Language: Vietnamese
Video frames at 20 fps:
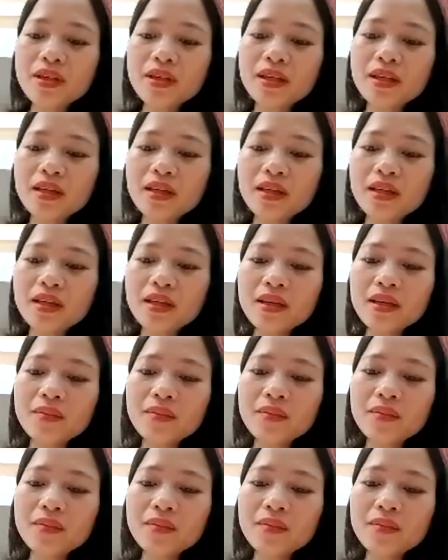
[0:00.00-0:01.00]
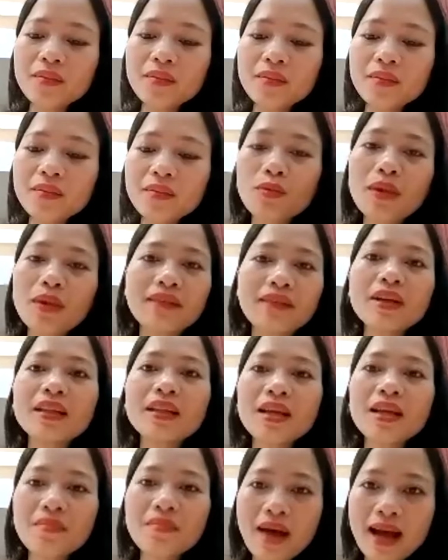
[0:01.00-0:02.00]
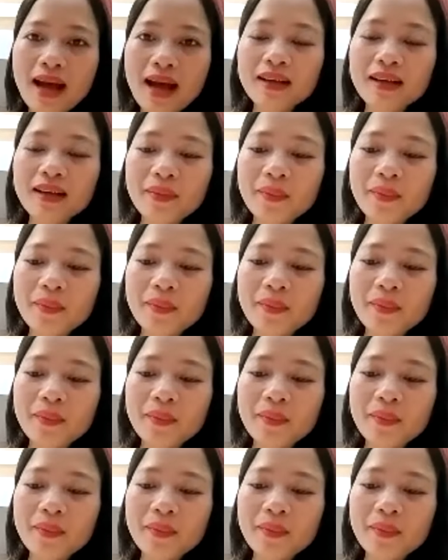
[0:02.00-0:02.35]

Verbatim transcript: nghĩ một cách đúng đắn về tiền bạc